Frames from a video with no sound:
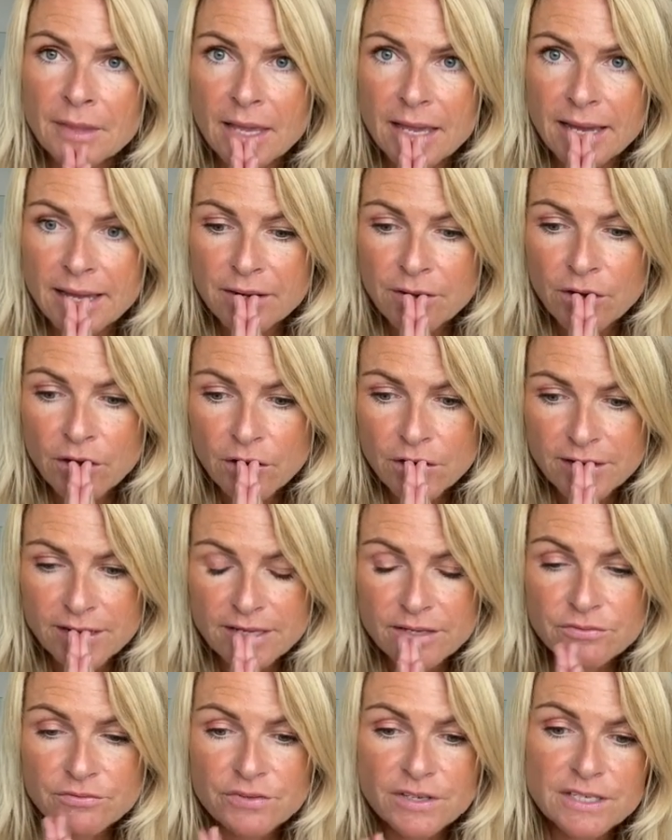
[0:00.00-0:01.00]
Alors,
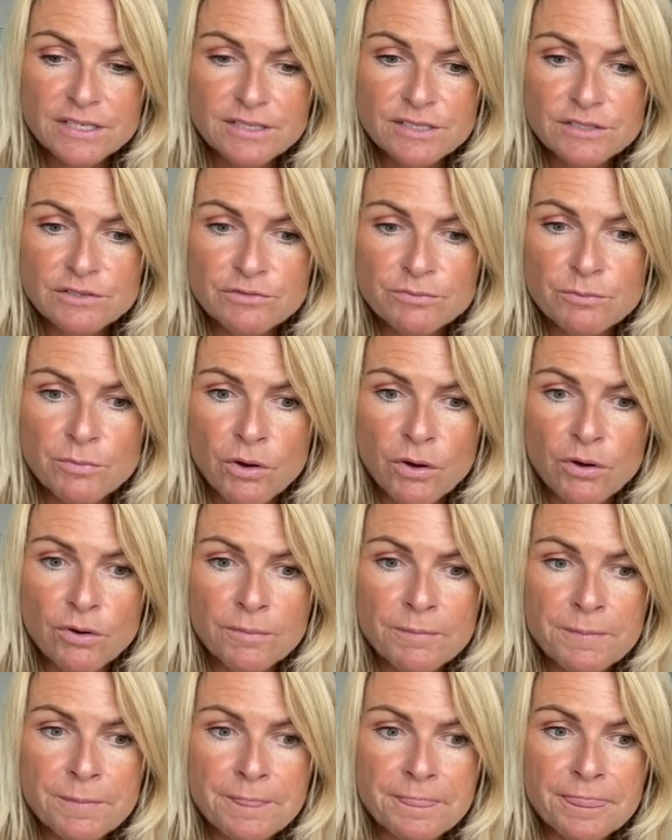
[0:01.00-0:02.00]

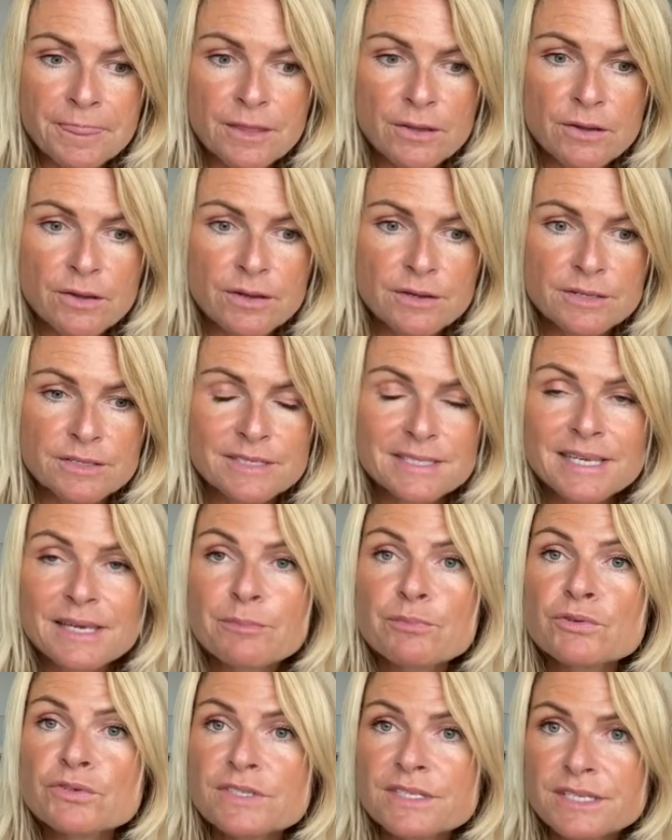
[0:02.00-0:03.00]
effectivement, ce qui
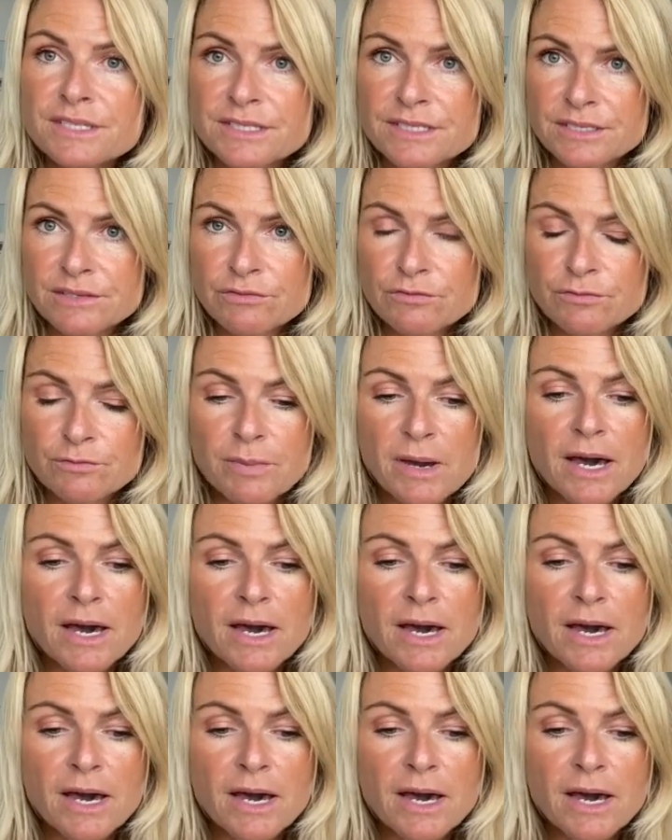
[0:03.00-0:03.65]
est positif par